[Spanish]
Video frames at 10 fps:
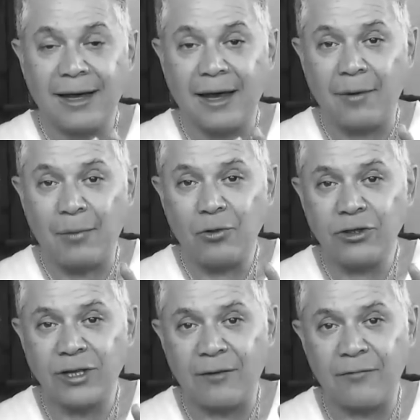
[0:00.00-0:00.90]
que
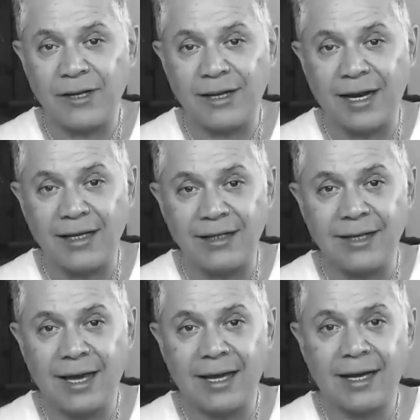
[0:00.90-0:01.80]
vamos a
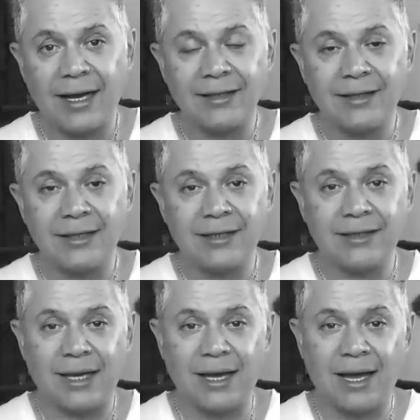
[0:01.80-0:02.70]
finalizar casi
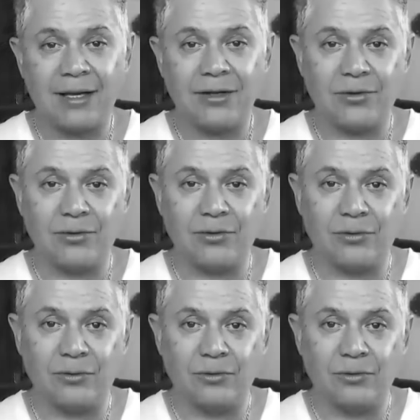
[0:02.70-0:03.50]
este año